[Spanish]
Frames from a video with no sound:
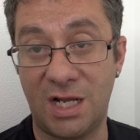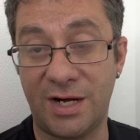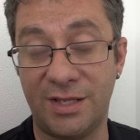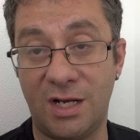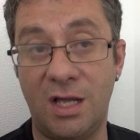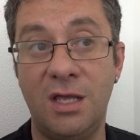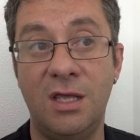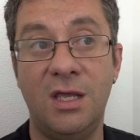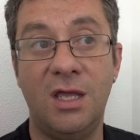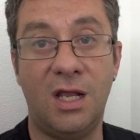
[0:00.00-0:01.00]
la carretera,
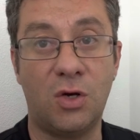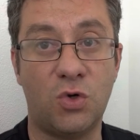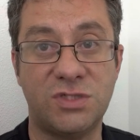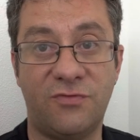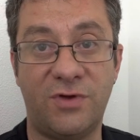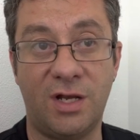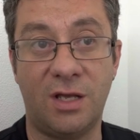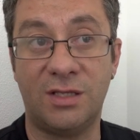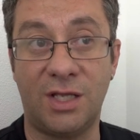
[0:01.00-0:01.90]
el coche frena,